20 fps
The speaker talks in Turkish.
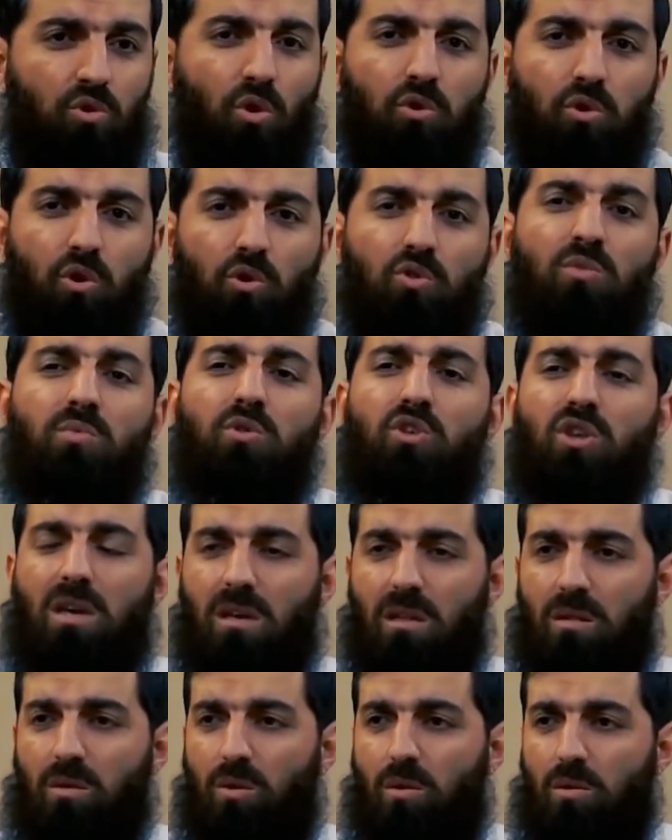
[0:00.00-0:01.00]
Çok kötü bir
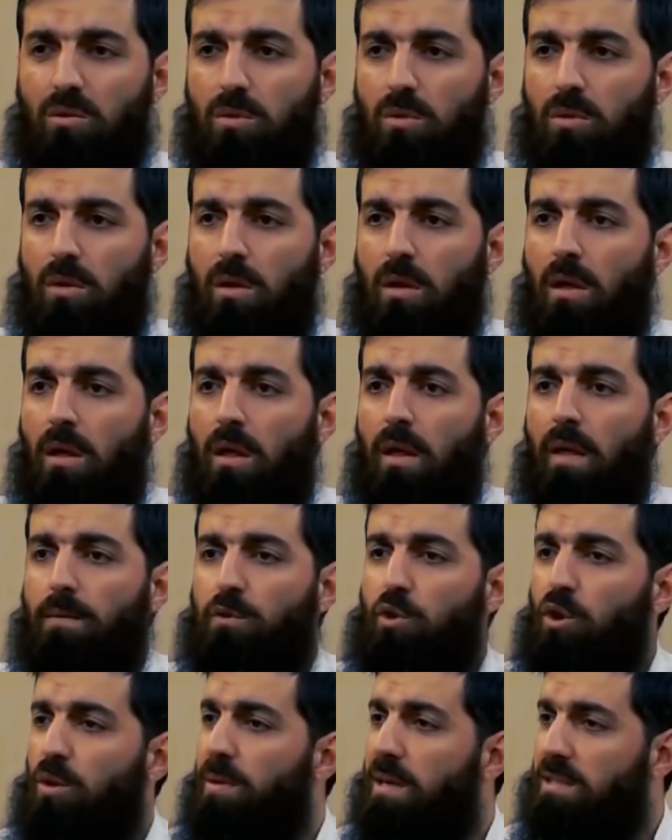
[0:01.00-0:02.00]
şekilde öldü.
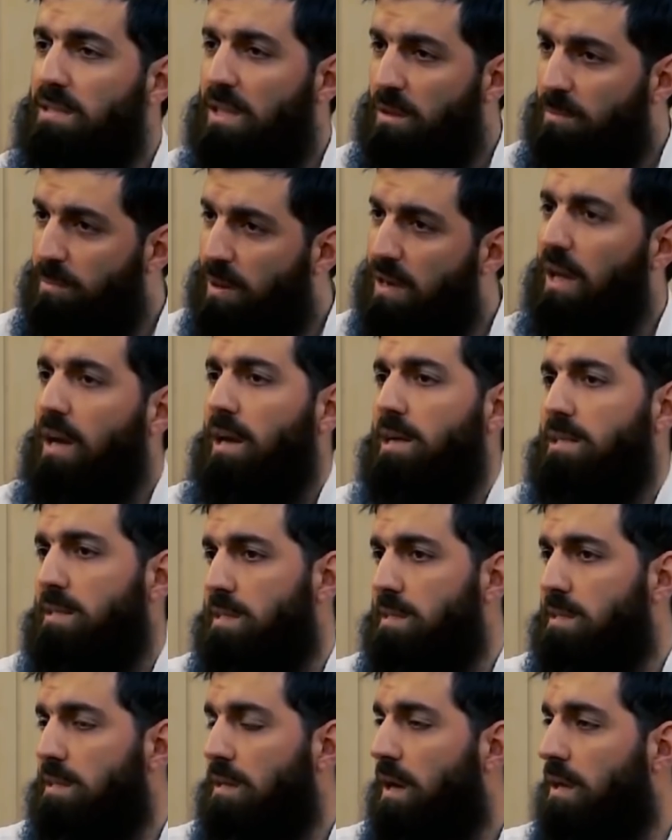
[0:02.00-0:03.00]
Diyor ben dedim bana
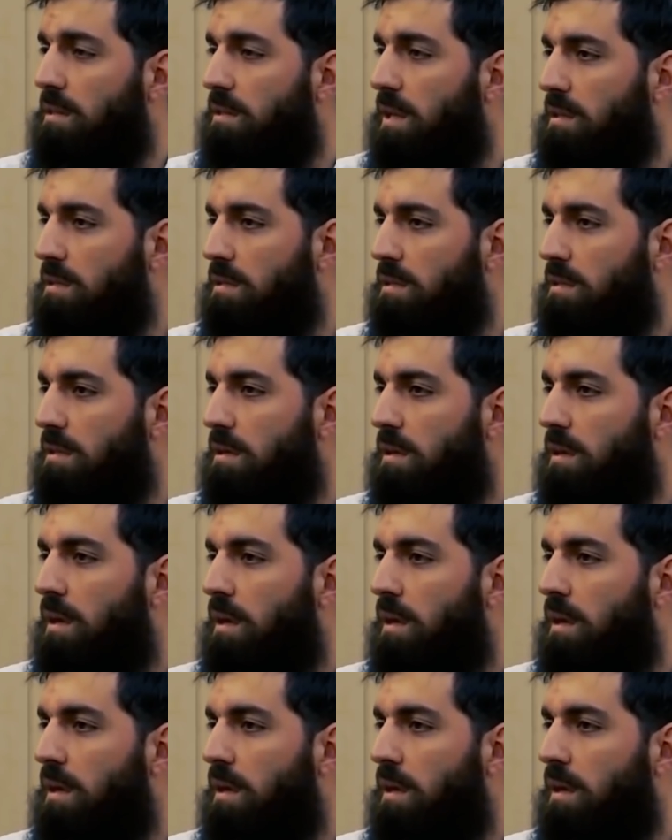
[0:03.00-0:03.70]
kısasını anlat.